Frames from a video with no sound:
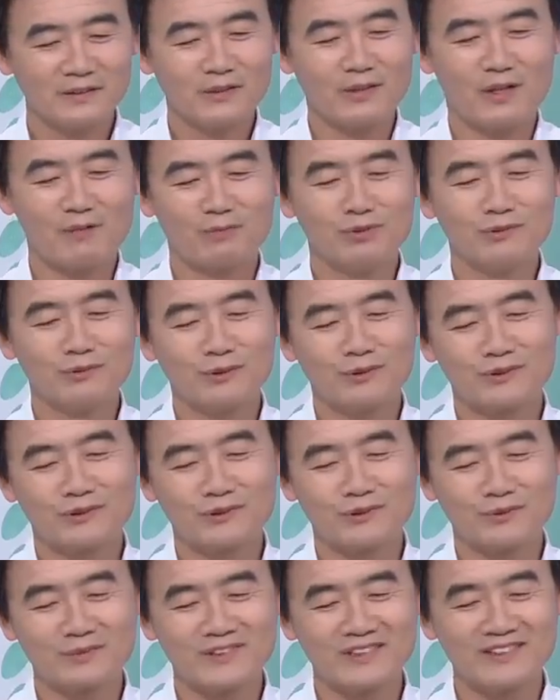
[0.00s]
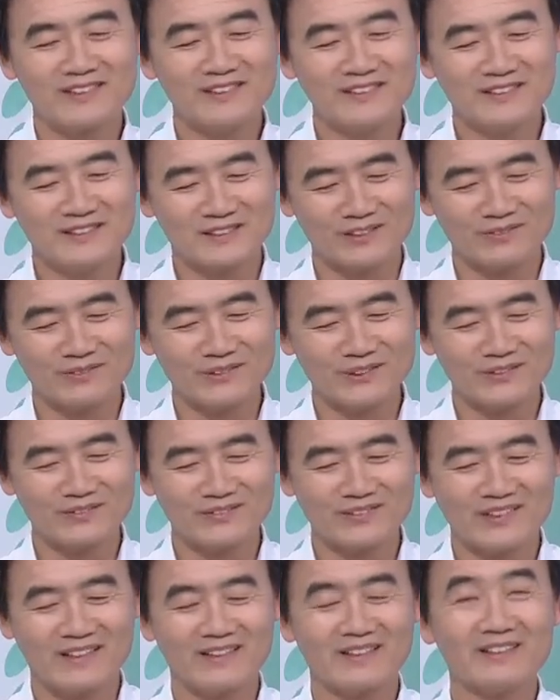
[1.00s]
아픈 곳을 좀 찌르는
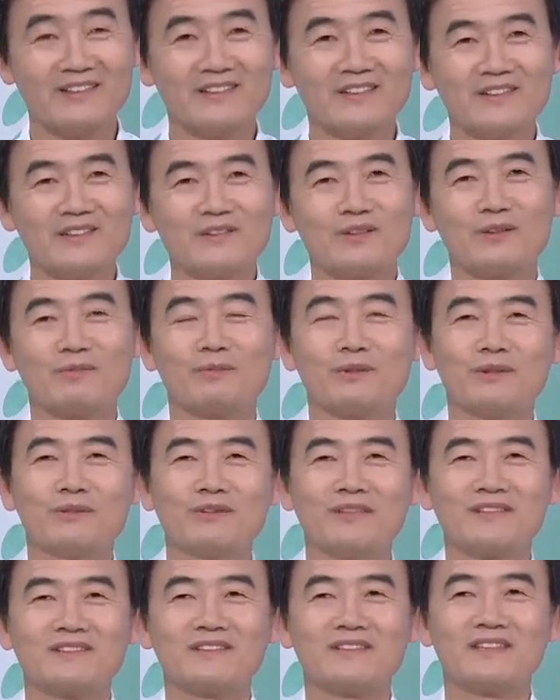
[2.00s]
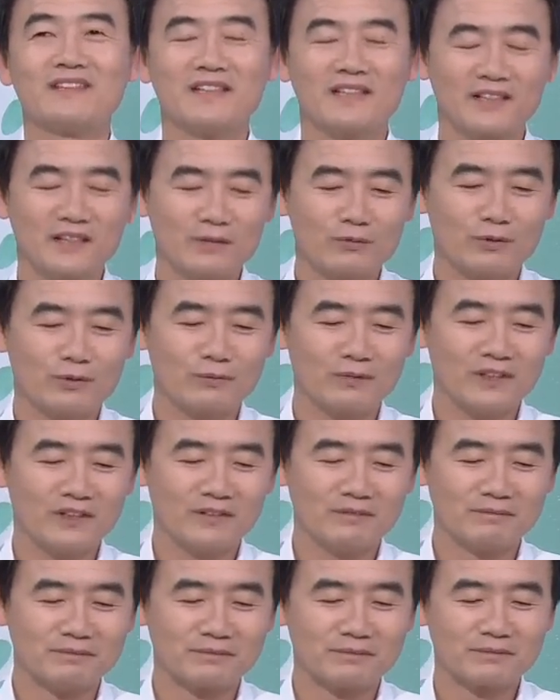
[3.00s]
질문입니다. 네. 그 비유해서 이야기해
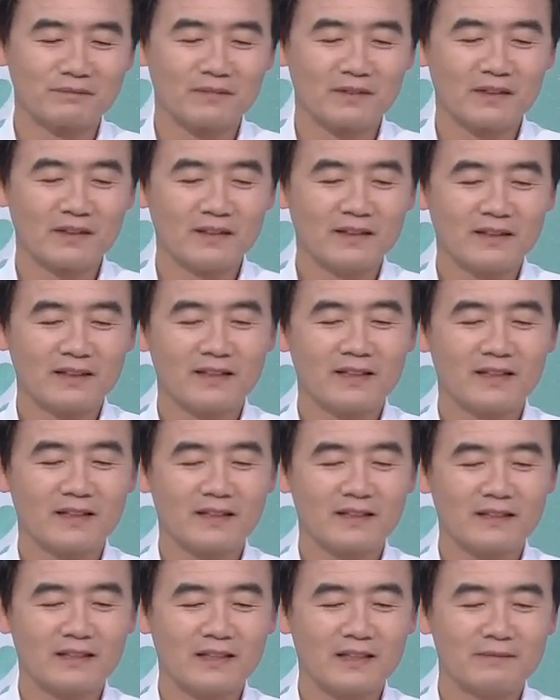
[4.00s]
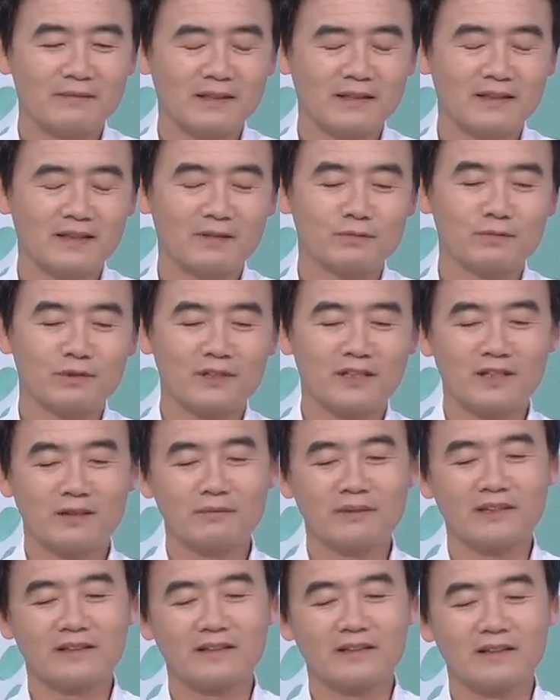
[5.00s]
보면 길 가다가 만난
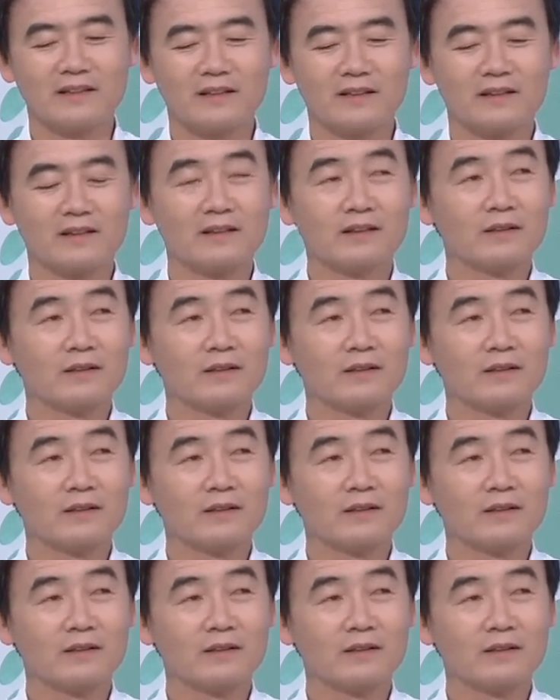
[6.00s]
불량배들이